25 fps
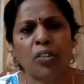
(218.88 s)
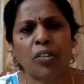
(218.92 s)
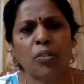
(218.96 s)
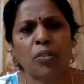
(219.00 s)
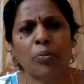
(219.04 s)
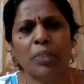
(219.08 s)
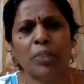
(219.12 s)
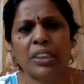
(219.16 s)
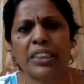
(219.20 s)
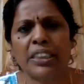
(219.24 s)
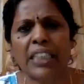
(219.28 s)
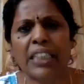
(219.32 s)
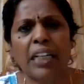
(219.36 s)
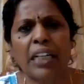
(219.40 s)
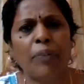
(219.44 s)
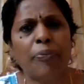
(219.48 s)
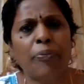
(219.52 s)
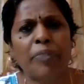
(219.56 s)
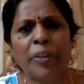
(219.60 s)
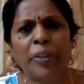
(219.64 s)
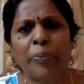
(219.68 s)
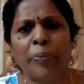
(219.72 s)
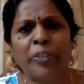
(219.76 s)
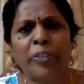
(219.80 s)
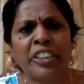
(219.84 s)
ரொம்ப செல்ஃப்
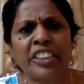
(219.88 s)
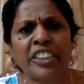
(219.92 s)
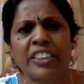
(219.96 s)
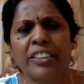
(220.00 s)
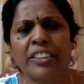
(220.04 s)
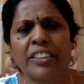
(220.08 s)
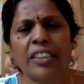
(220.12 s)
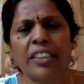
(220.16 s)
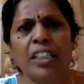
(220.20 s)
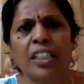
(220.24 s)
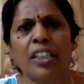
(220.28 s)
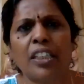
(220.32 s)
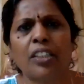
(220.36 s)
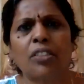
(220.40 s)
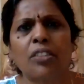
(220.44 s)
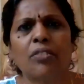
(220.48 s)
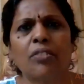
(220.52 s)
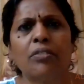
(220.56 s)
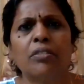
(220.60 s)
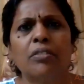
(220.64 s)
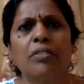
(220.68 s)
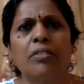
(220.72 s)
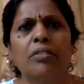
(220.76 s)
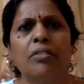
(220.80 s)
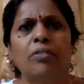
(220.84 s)
ப்ரிப்பரேஷன் நல்லா
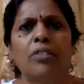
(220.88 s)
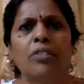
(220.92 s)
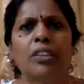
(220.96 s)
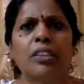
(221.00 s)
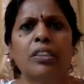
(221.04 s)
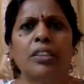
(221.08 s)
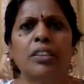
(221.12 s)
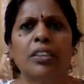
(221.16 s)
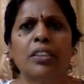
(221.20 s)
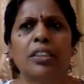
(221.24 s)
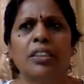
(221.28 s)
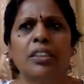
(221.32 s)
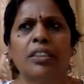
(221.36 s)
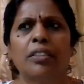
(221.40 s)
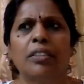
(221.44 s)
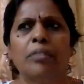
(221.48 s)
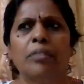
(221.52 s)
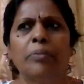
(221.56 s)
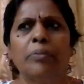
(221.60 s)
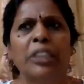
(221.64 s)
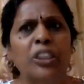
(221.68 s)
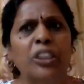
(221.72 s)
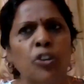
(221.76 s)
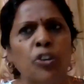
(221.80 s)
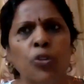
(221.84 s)
இருக்கும் ஒரு
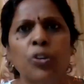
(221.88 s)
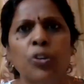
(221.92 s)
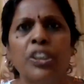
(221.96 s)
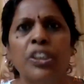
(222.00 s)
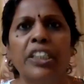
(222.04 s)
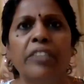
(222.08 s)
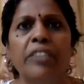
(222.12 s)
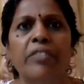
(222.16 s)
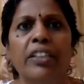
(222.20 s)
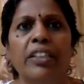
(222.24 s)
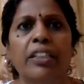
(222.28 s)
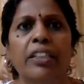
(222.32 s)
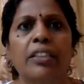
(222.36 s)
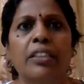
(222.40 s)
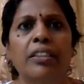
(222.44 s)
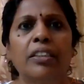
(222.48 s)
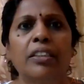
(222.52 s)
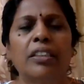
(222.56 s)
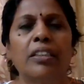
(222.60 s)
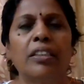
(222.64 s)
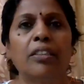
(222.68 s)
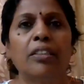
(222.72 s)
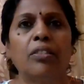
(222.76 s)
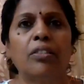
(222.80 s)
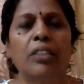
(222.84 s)
மெச்சூரிட்டி வருது
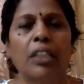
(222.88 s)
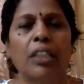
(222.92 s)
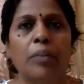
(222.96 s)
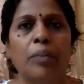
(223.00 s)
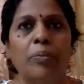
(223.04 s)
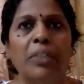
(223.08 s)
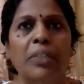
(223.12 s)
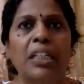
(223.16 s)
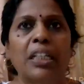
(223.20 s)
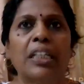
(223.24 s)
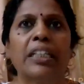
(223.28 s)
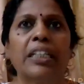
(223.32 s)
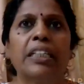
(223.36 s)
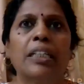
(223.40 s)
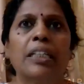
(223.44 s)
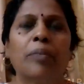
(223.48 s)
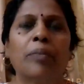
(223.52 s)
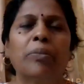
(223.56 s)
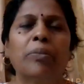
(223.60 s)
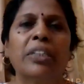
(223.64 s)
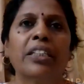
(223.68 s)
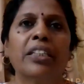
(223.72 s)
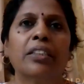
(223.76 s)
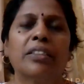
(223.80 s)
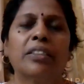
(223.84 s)
நம்மளை
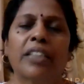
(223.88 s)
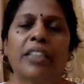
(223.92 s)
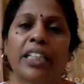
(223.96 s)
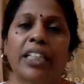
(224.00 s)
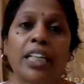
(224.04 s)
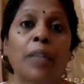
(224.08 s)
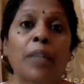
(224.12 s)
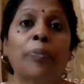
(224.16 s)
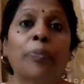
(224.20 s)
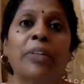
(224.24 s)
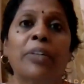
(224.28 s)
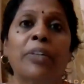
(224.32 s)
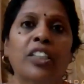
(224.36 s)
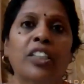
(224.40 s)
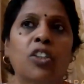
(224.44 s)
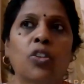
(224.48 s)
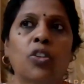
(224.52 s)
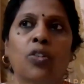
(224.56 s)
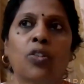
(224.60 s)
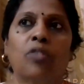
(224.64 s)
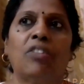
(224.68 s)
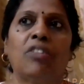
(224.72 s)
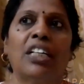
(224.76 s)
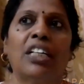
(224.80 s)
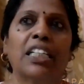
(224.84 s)
நம்ம
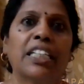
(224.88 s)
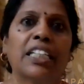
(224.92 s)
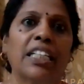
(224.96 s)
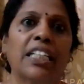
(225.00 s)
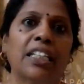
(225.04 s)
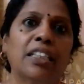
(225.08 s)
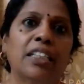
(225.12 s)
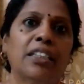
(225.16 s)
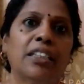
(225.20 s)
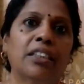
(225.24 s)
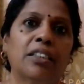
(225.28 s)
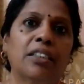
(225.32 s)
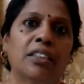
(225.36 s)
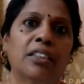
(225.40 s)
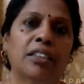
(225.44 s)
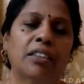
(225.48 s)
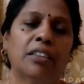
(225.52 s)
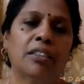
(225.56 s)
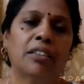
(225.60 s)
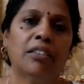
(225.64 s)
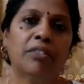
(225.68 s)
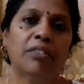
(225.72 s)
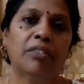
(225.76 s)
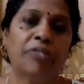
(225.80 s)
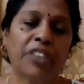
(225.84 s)
தயார்படுத்திக்கிறோம் வாழ்க்கையை
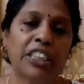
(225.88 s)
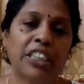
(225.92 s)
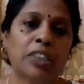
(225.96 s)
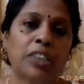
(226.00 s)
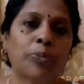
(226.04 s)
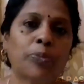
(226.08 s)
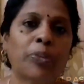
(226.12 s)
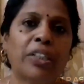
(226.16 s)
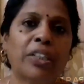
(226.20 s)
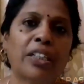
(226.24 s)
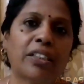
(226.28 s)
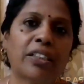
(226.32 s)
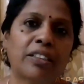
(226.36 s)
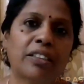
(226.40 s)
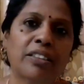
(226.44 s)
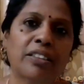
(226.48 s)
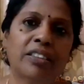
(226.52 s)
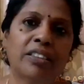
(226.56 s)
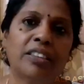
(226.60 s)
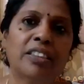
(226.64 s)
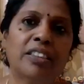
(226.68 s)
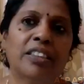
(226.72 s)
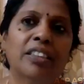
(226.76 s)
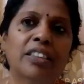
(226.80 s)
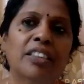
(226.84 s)
ஃபேஸ்
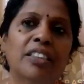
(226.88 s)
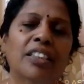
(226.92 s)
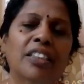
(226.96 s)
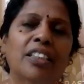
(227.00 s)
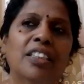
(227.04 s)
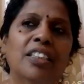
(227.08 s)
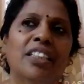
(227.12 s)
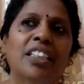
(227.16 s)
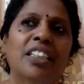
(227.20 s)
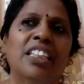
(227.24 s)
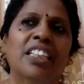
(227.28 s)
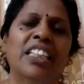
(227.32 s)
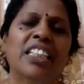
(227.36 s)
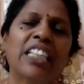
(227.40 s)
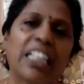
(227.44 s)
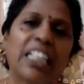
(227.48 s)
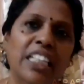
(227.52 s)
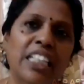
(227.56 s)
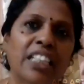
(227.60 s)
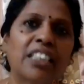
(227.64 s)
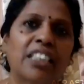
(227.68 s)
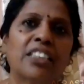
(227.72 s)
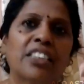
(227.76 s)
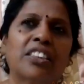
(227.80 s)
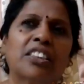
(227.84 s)
பண்ணுறதுக்கு
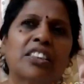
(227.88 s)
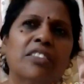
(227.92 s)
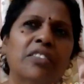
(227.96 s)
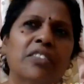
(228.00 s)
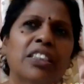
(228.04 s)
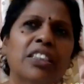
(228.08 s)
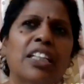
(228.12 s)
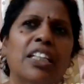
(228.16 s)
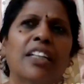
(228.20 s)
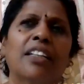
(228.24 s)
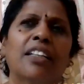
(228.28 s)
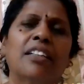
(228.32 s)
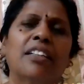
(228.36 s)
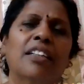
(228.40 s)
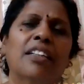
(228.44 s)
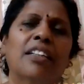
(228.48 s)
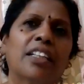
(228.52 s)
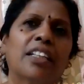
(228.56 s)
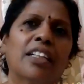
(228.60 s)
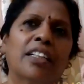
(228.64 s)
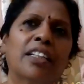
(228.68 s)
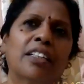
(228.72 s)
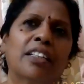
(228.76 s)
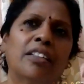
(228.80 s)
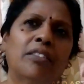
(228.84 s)
என்ன கஷ்டம் வந்தாலும்
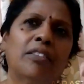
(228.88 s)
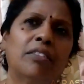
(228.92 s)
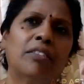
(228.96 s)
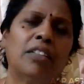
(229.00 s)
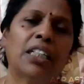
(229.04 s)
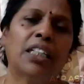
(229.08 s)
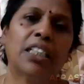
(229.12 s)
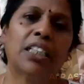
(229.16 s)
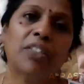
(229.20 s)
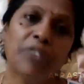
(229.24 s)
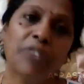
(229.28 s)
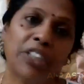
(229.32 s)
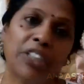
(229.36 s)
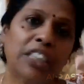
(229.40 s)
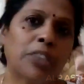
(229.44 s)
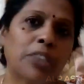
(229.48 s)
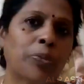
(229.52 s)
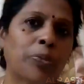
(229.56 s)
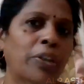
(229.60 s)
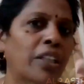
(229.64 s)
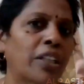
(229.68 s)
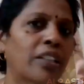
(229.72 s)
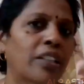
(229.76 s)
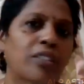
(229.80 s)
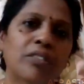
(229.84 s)
அதை அதை ஃபேஸ்
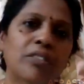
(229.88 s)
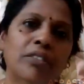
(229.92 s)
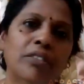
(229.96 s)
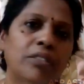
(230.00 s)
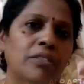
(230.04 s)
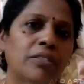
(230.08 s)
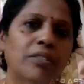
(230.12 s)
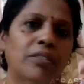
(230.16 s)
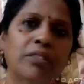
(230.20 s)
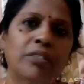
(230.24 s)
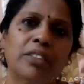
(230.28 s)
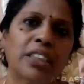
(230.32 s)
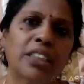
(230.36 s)
பண்ணுறதுக்கும்